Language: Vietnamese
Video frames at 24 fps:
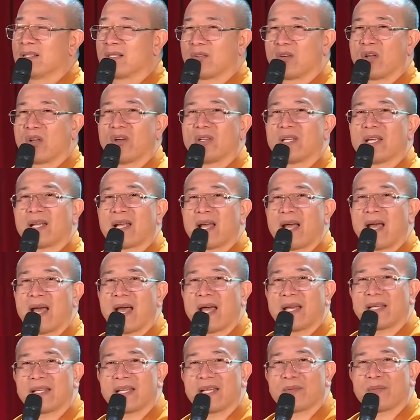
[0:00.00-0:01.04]
Sau đó thì
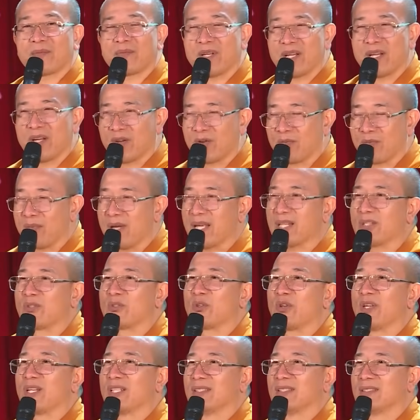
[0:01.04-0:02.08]
cả hai anh em đều
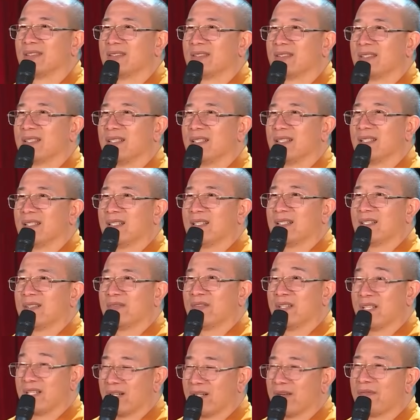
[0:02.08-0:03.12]
bén duyên
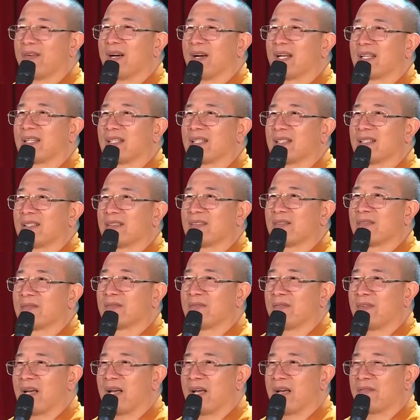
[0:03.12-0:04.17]
với cửa Phật
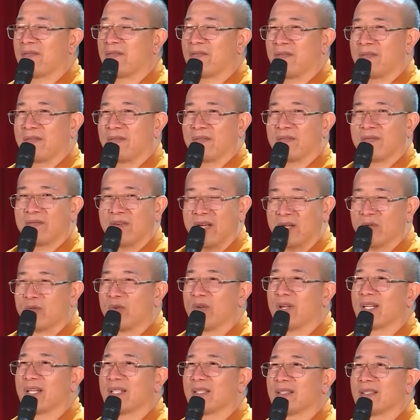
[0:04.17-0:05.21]
và
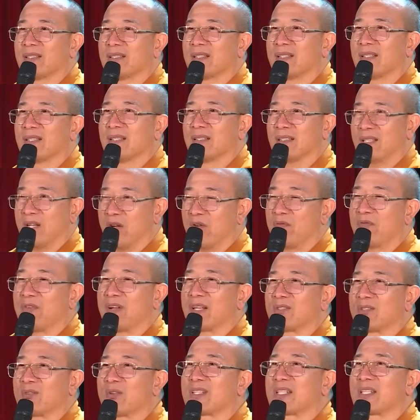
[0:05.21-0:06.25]
phát nguyện theo
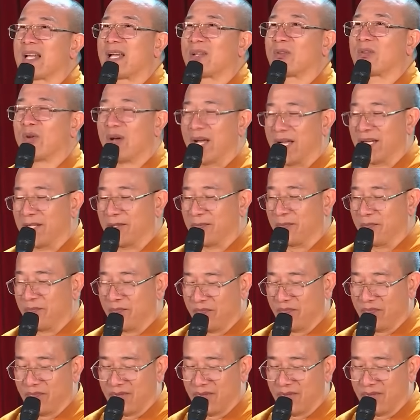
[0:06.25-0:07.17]
Phật xuất gia tu hành.